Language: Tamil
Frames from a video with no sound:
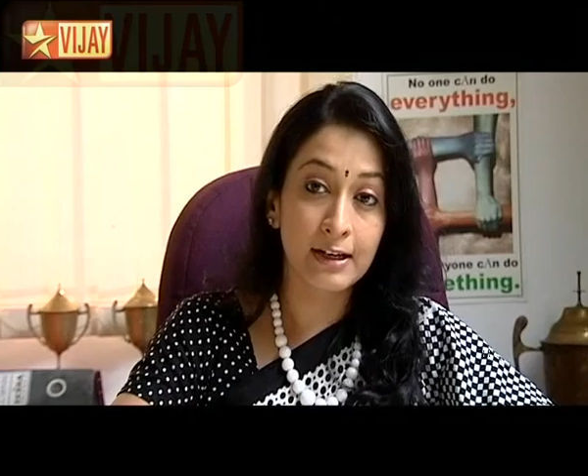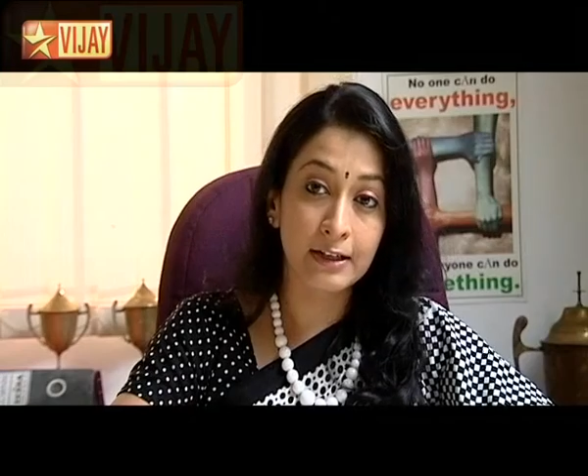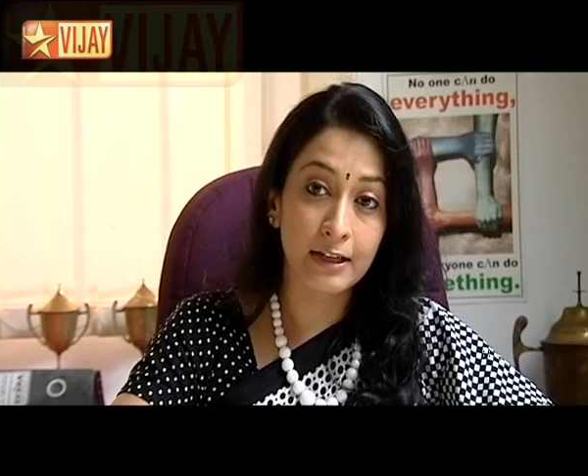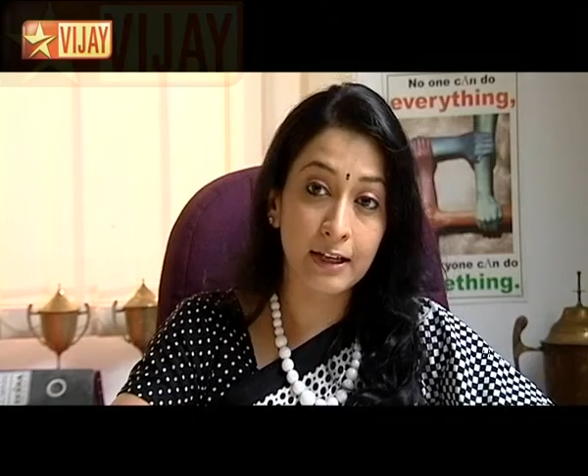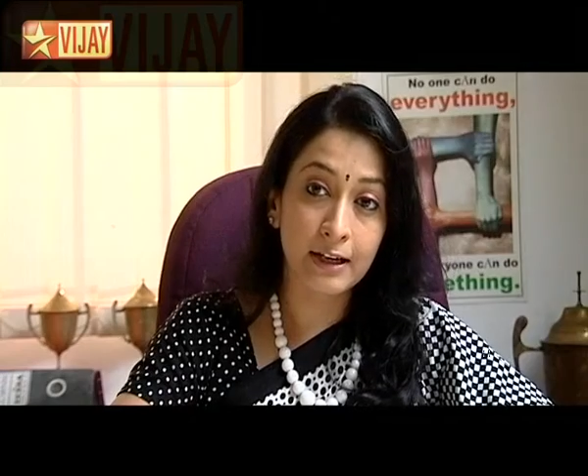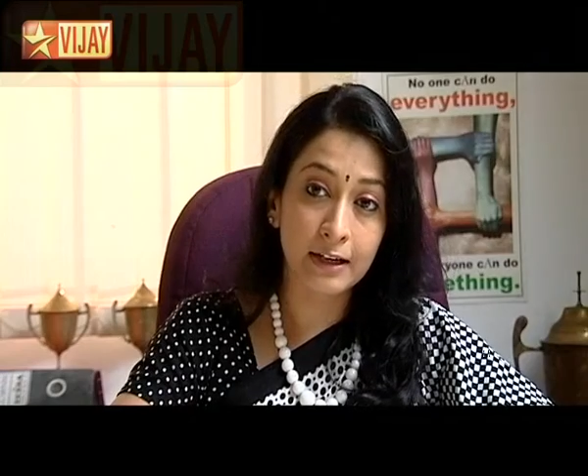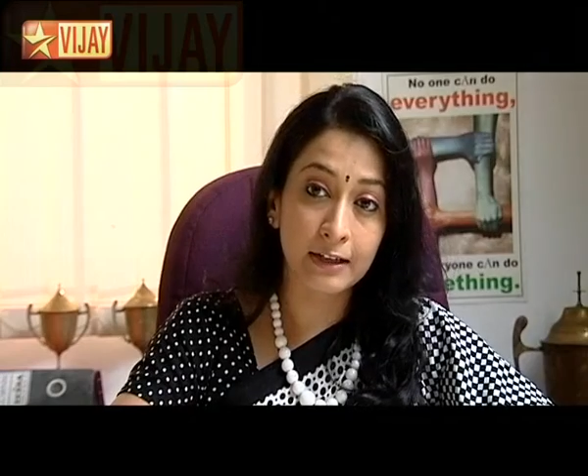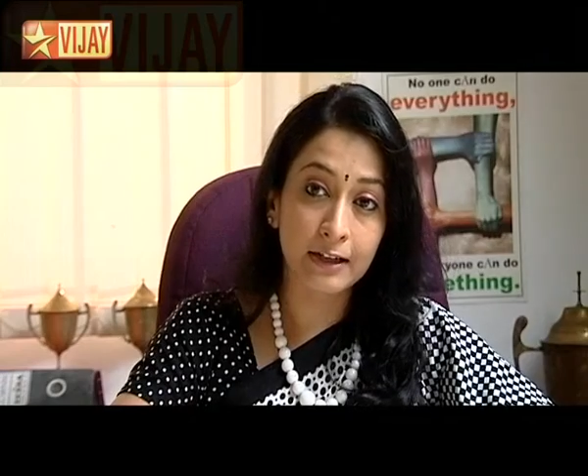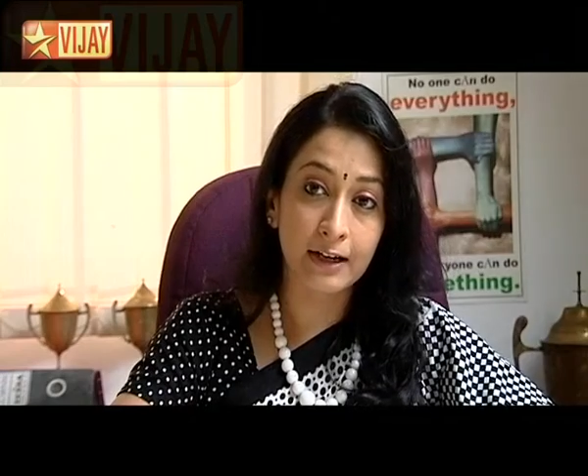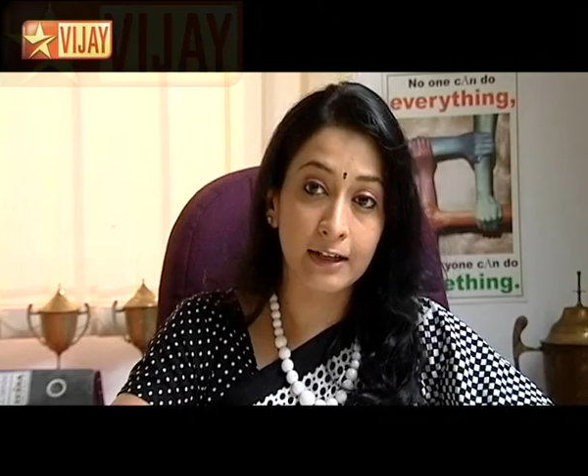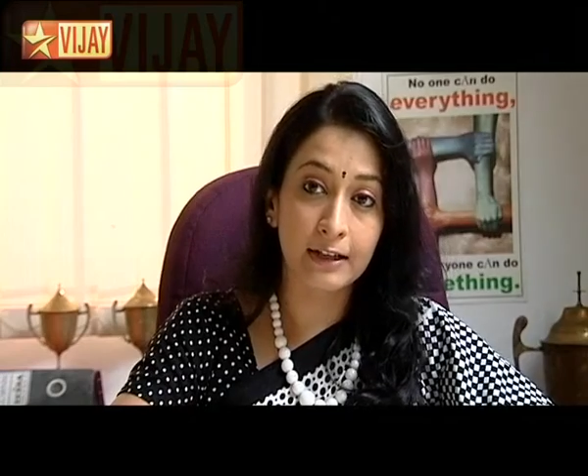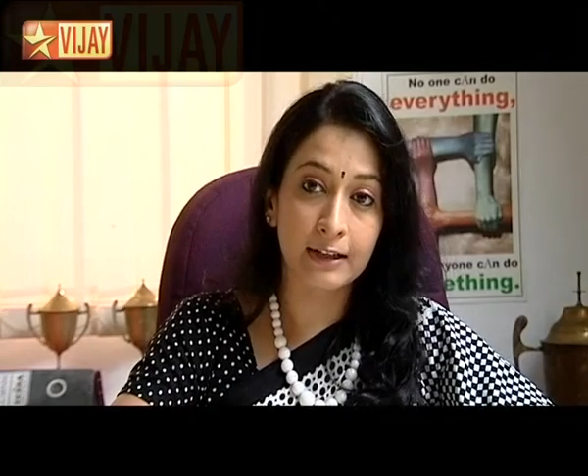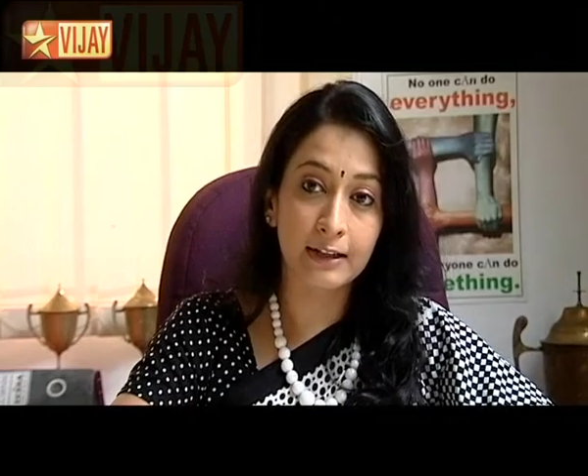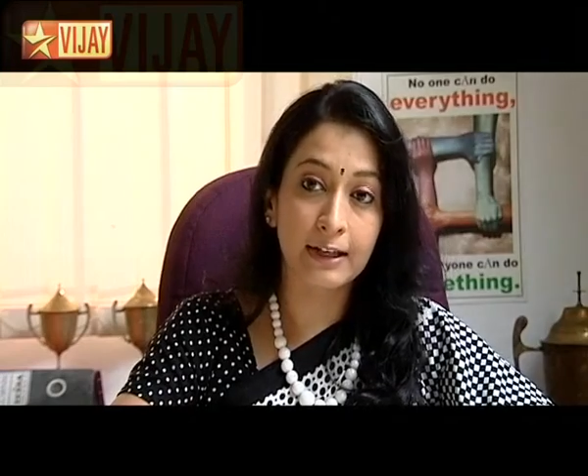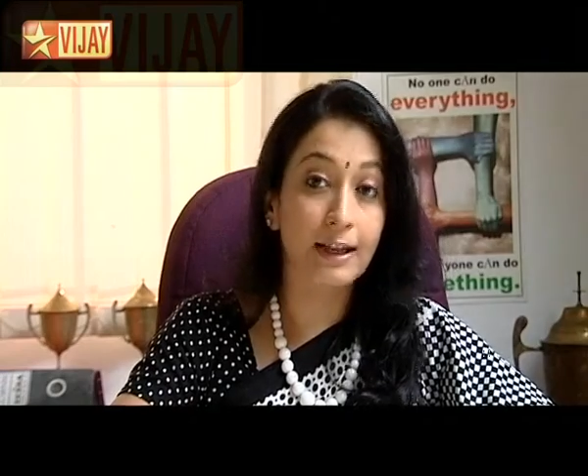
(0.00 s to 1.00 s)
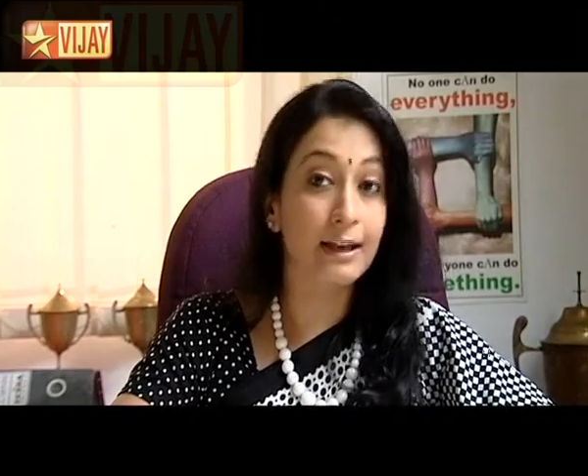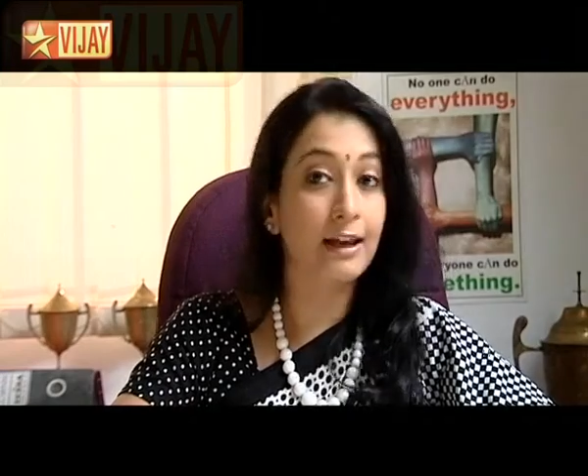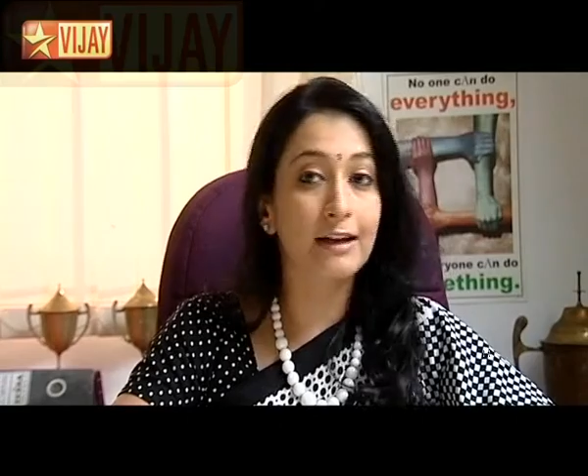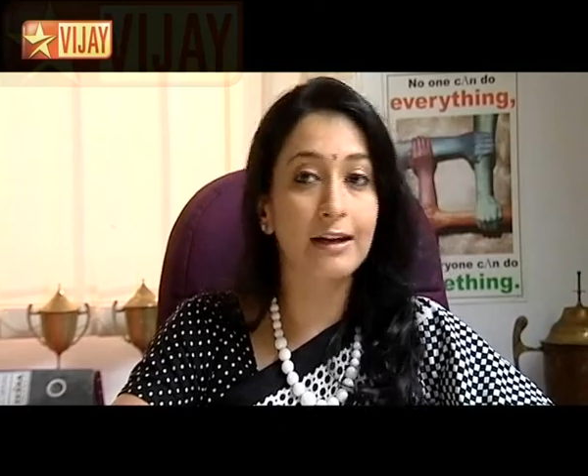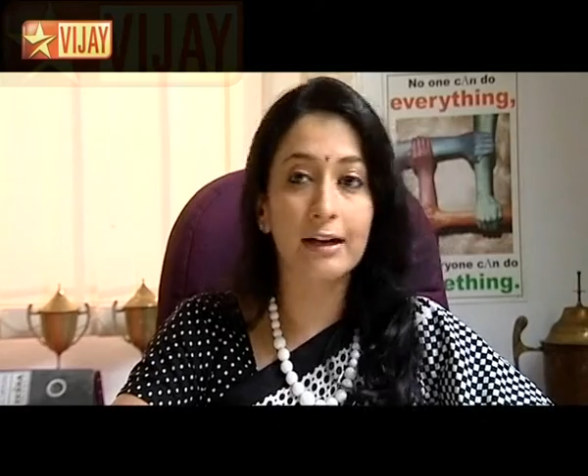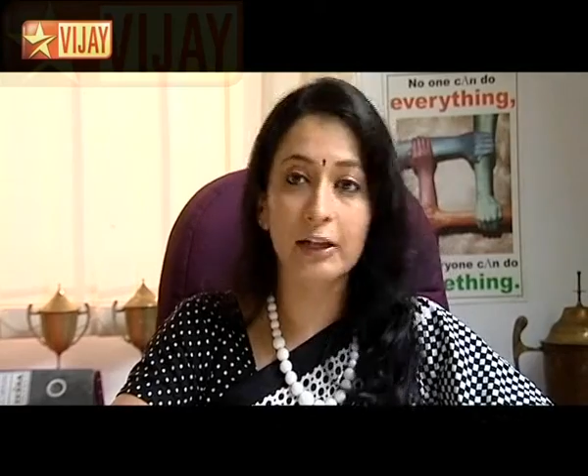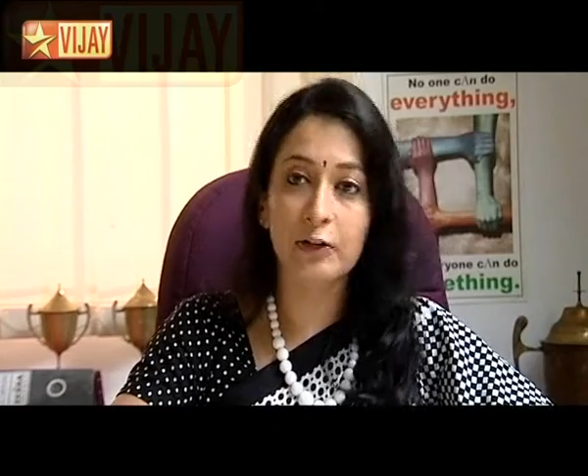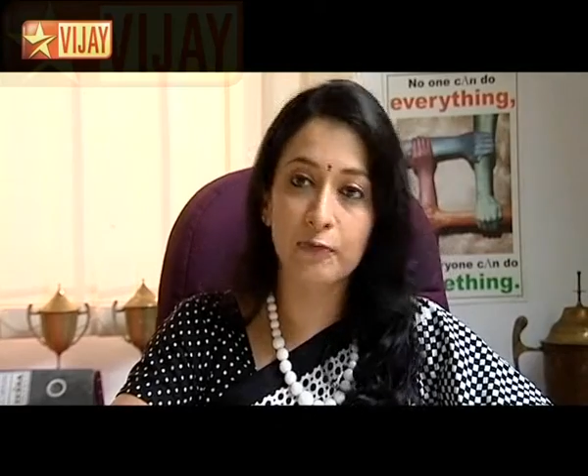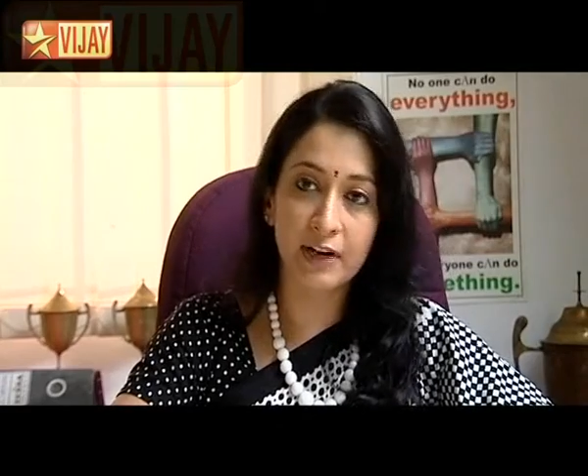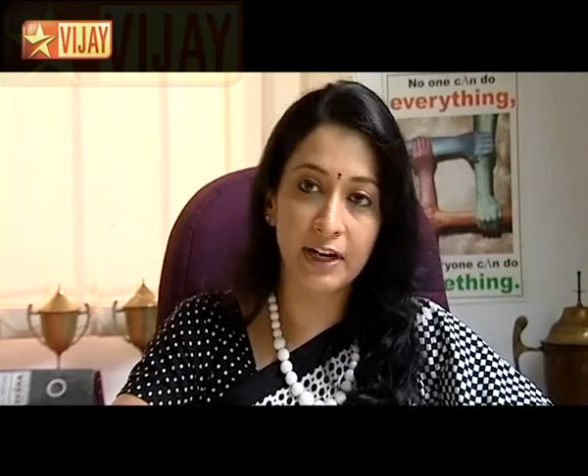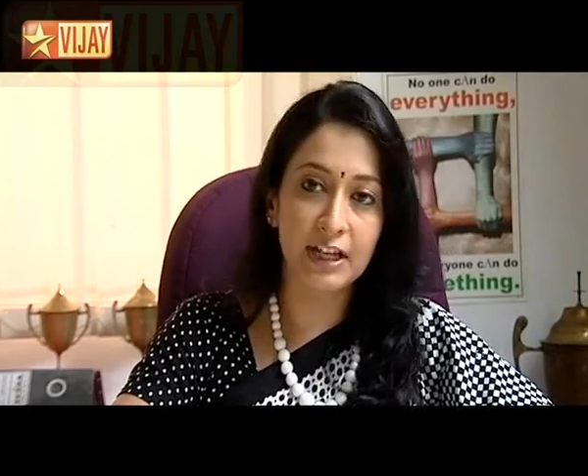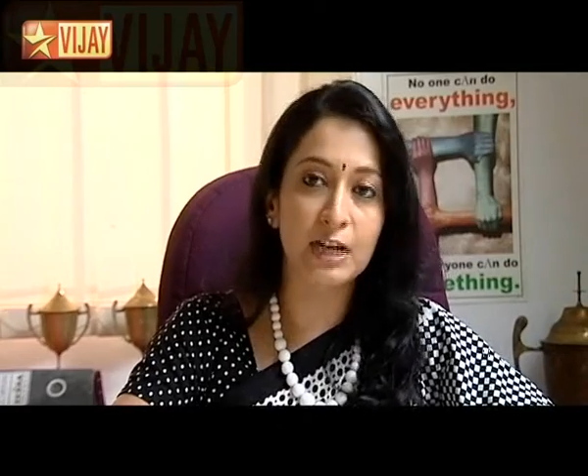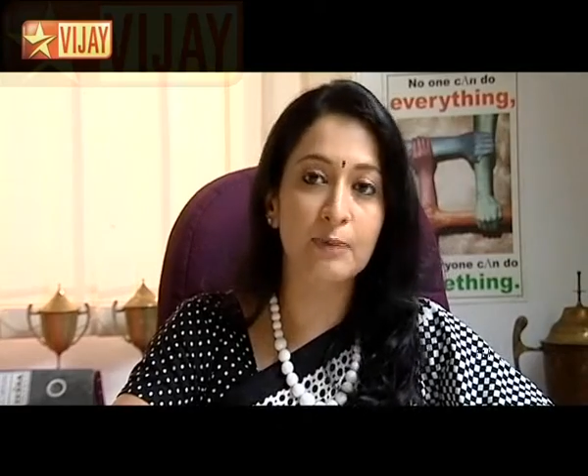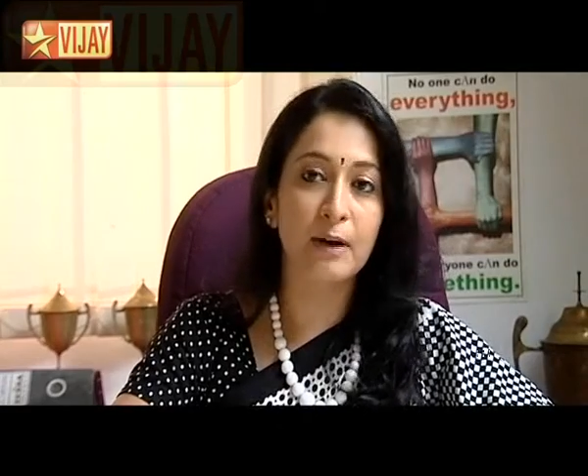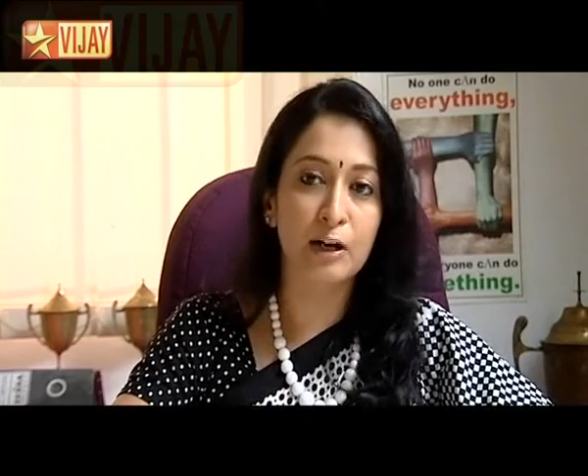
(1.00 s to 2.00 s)
கை கட்டி இங்க நடக்கிறத
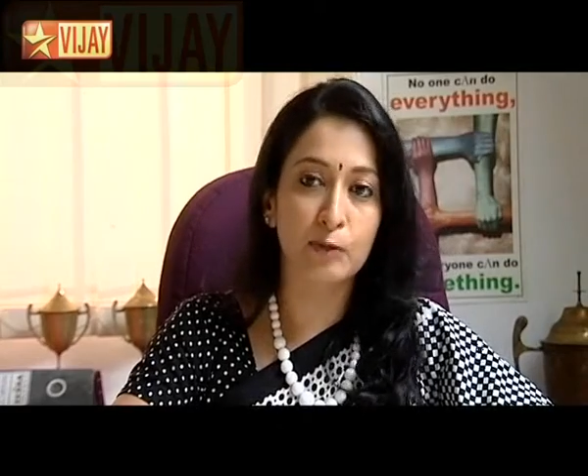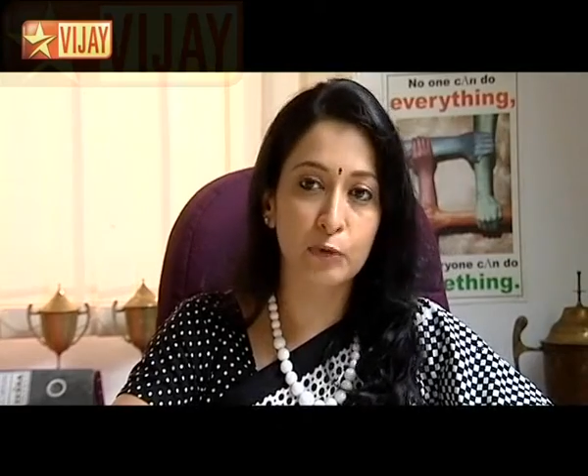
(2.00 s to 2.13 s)
எல்லாராலையும் வேடிக்கை